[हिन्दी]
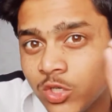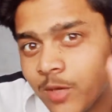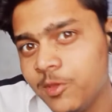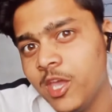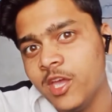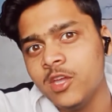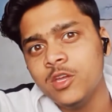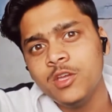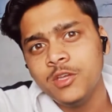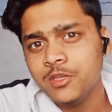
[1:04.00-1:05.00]
को डब किया है
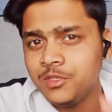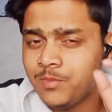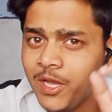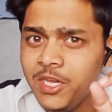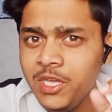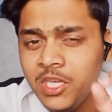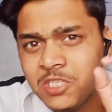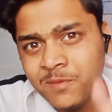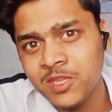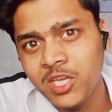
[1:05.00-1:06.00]
भाई इस
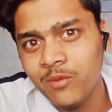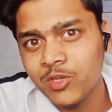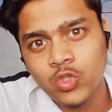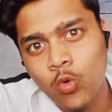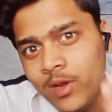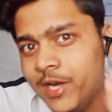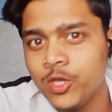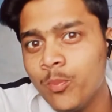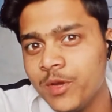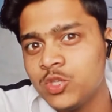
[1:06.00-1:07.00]
बंदे के बाद टॉम एलेंड
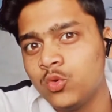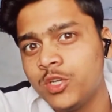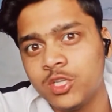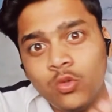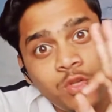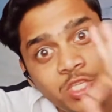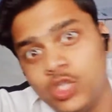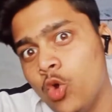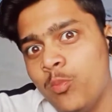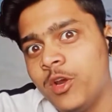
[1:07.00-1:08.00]
के ऊपर ही शूट करते हो
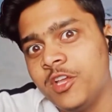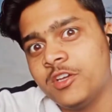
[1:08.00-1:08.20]
किसी के ऊपर नहीं